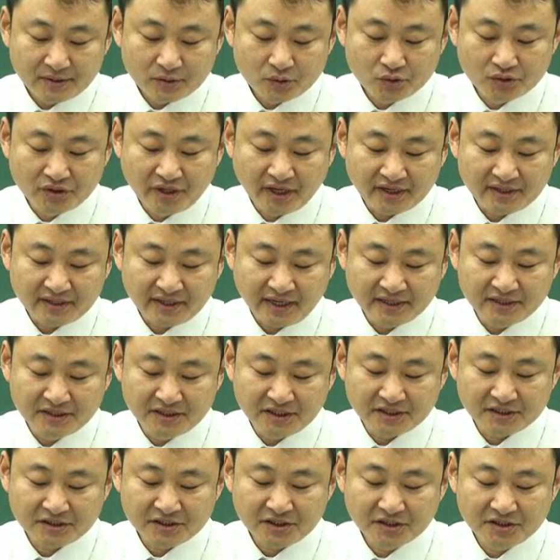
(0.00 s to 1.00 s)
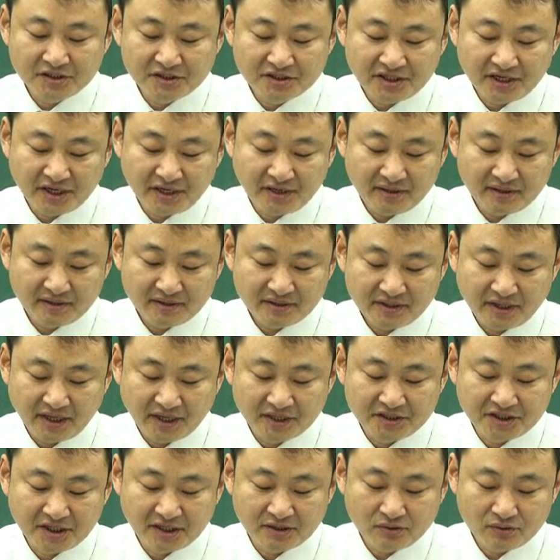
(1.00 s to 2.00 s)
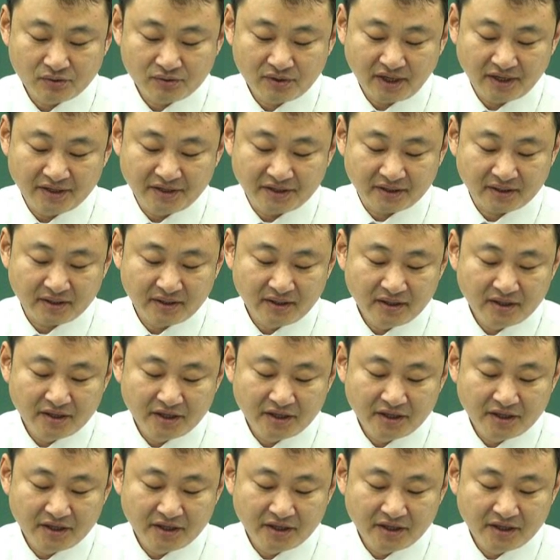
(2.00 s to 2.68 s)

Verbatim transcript: 주택 단지 전체 대지에 속하는